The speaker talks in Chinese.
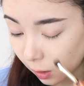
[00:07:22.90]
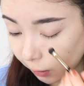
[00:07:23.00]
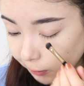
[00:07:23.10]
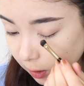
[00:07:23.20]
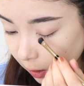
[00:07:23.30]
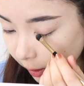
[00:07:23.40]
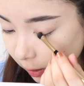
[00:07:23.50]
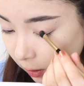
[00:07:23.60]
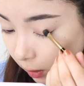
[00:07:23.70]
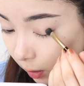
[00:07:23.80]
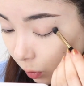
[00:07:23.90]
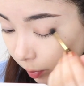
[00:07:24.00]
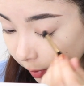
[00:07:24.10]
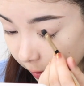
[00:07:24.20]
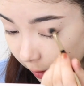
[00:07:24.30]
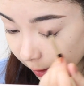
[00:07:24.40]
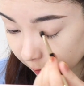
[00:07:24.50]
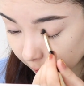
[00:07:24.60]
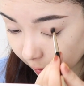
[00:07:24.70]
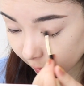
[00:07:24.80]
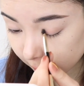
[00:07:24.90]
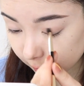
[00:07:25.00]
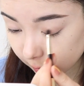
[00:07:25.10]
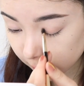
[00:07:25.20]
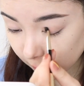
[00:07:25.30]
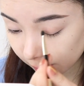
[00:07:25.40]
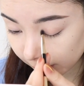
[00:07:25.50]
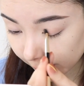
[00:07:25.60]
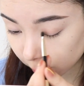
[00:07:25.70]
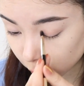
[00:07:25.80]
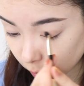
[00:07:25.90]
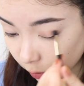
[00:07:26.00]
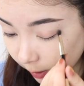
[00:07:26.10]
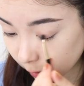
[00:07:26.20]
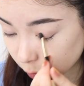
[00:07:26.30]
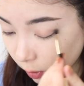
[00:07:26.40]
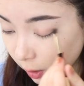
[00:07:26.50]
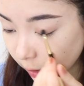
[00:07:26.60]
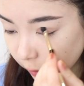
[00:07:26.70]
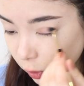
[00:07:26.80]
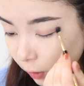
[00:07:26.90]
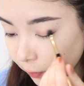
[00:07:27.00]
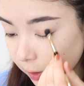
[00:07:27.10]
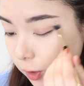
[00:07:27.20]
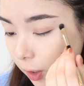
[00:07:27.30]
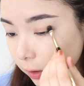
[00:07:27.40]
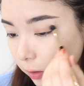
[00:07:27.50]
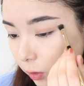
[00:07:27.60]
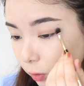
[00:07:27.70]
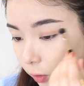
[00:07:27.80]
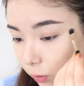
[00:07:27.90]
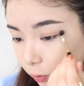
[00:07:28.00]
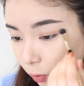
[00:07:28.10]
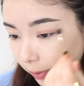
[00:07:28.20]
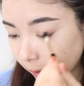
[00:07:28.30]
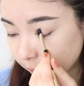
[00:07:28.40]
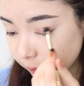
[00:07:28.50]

好，这个颜色跟我本身眼皮的颜色差太多，我感觉稍微深一丢丢，对吧？